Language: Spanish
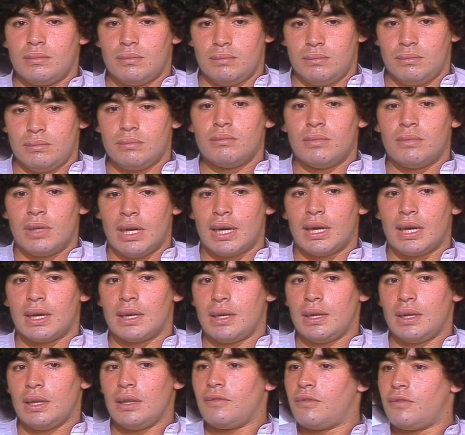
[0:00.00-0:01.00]
una
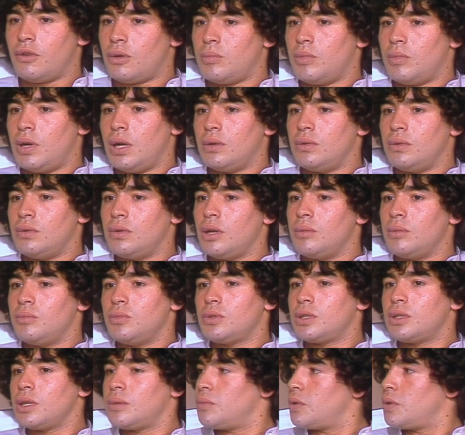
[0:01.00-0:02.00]
carrera de Fórmula 1 hay
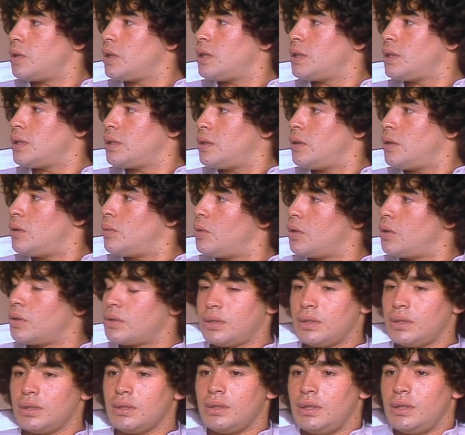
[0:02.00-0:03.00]
muchas mujeres en los
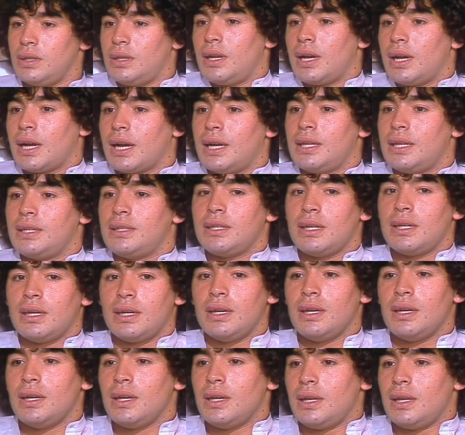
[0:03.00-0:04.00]
boxes y en la cancha
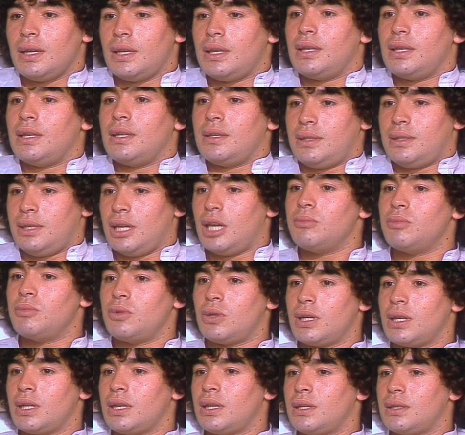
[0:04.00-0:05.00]
eh, si hay
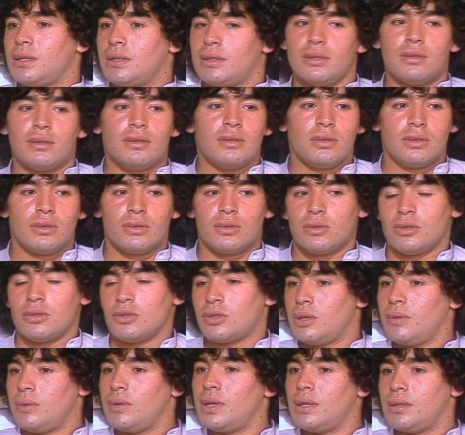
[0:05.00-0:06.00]
mujeres no, no
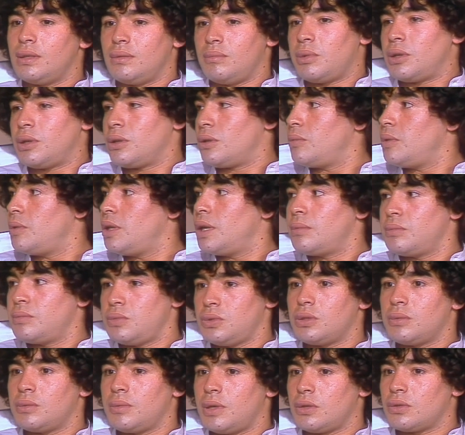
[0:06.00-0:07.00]
se ven, predominan
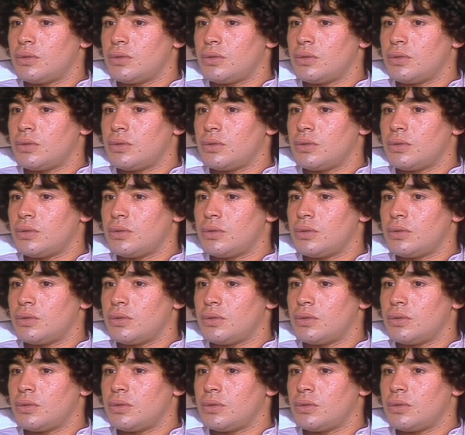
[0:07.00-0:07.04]
mucho más los